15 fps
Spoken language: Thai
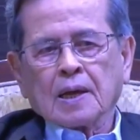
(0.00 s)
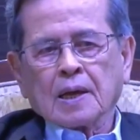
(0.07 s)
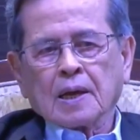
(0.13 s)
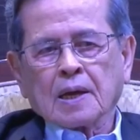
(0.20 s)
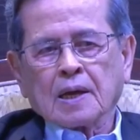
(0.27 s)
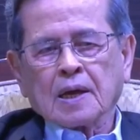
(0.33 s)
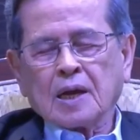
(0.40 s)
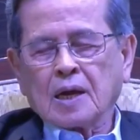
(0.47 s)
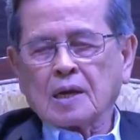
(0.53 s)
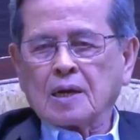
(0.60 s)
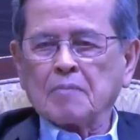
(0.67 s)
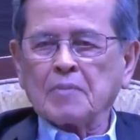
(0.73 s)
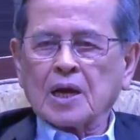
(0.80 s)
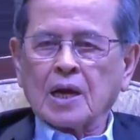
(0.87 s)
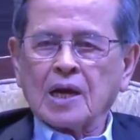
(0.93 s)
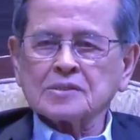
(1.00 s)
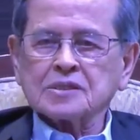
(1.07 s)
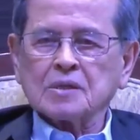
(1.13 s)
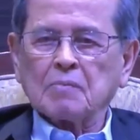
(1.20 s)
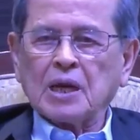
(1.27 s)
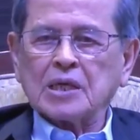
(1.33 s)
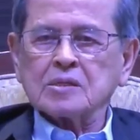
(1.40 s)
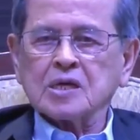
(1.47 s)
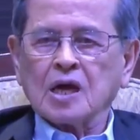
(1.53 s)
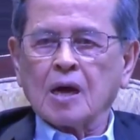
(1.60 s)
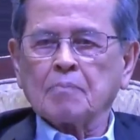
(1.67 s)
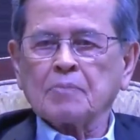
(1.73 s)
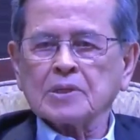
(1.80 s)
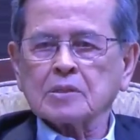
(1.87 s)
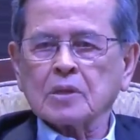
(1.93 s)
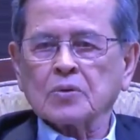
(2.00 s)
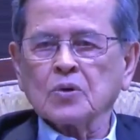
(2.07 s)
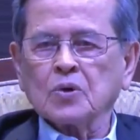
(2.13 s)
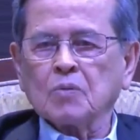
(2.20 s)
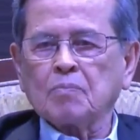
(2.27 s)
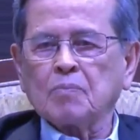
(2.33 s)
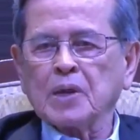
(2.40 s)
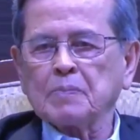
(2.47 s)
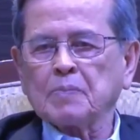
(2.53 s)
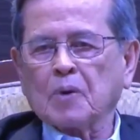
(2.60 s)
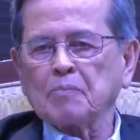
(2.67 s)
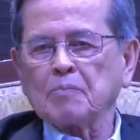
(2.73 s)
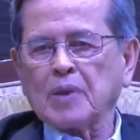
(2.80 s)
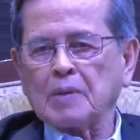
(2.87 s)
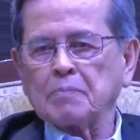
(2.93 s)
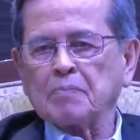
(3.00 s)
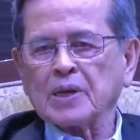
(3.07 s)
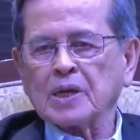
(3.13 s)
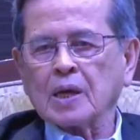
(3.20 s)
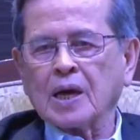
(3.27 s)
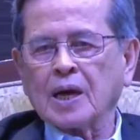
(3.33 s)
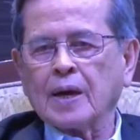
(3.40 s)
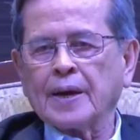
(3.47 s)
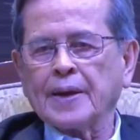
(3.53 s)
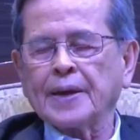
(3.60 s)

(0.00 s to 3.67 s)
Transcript: คณะกรรมการสมัชชาปฏิรูปมีผมเป็นประธาน